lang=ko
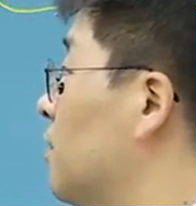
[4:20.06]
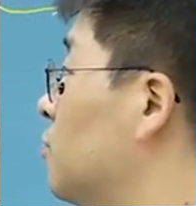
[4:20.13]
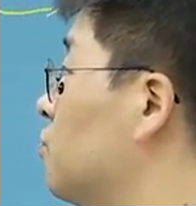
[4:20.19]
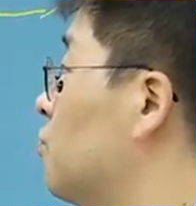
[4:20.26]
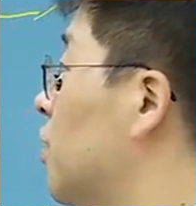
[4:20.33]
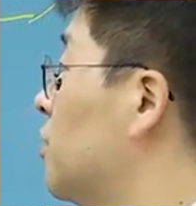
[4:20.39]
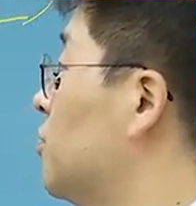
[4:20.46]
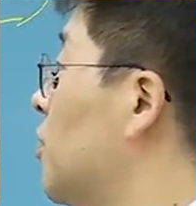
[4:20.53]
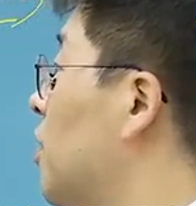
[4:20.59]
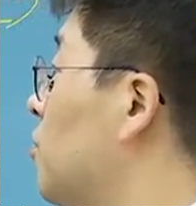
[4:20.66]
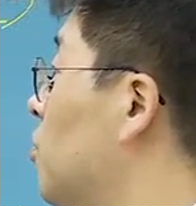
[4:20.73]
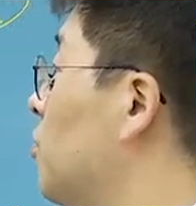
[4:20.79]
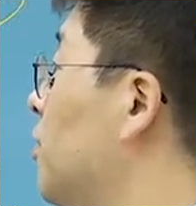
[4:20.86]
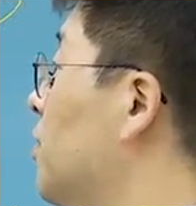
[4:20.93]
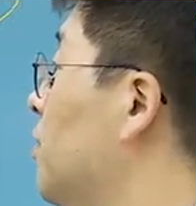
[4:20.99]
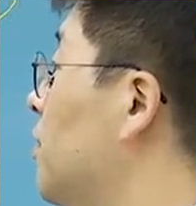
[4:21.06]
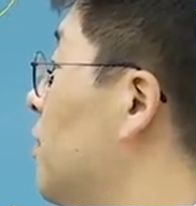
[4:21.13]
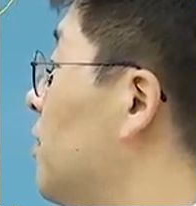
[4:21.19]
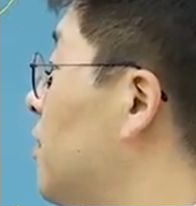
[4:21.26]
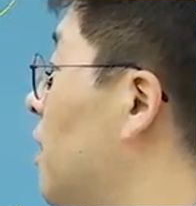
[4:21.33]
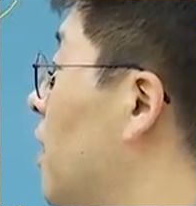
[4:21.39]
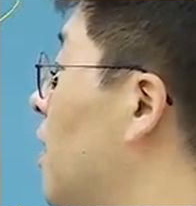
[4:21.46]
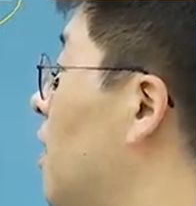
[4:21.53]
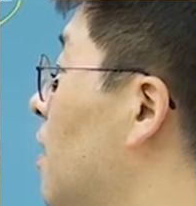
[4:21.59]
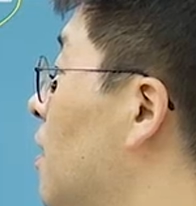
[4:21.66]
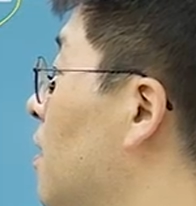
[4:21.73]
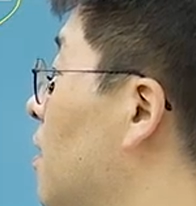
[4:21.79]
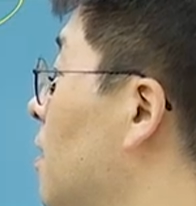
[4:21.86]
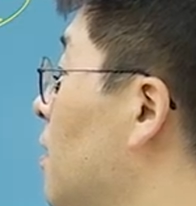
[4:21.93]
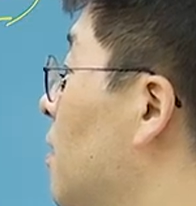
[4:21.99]
두 가지 방법이 있다.
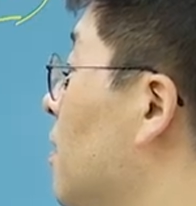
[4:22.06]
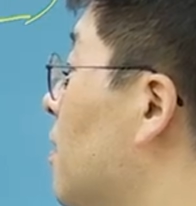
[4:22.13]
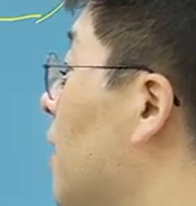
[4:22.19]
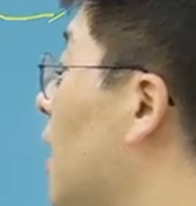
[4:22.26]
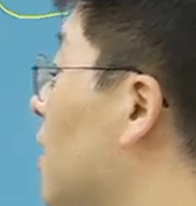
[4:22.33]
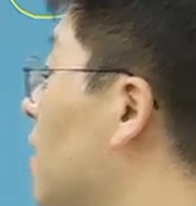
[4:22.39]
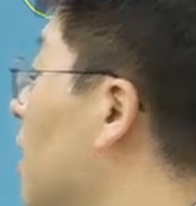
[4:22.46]
각